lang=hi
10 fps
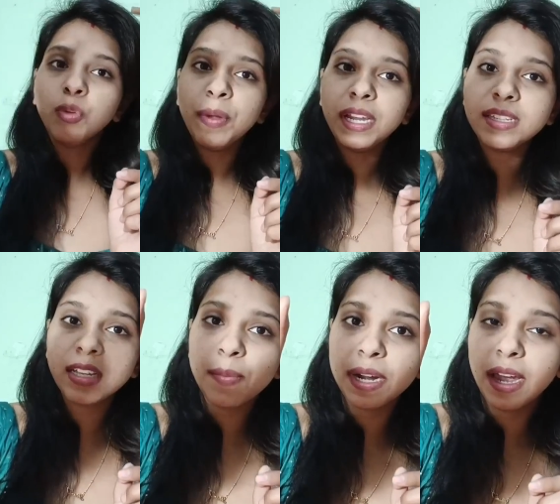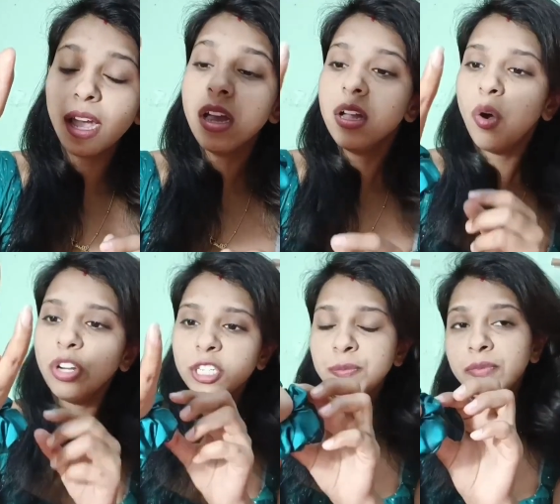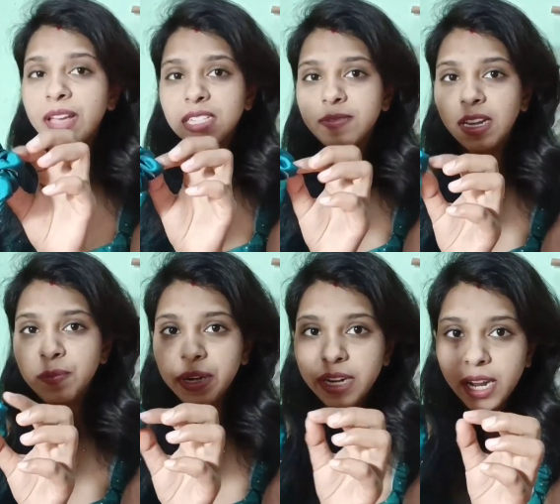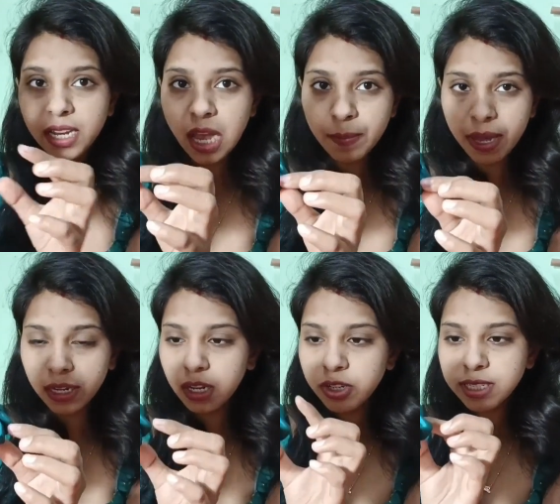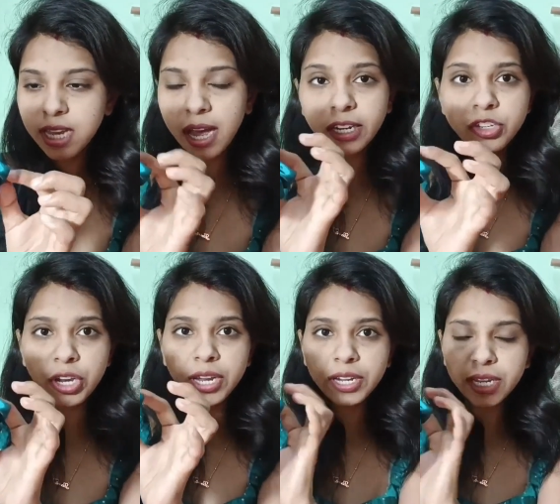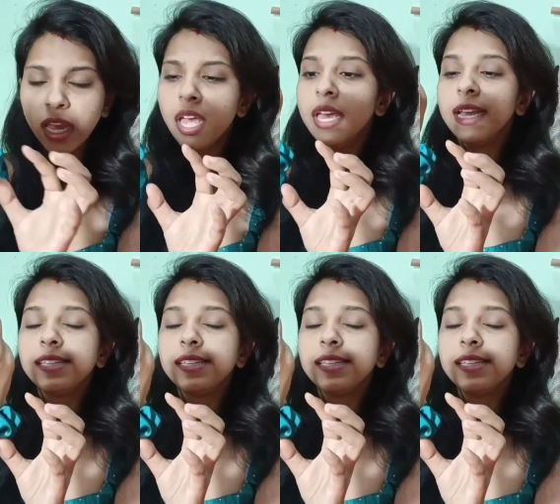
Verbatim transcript: तो मैंने इसका बनाया और इसमें वैसी वाली मिडी नहीं आ पा रही है जैसी आनी चाहिए ठीक है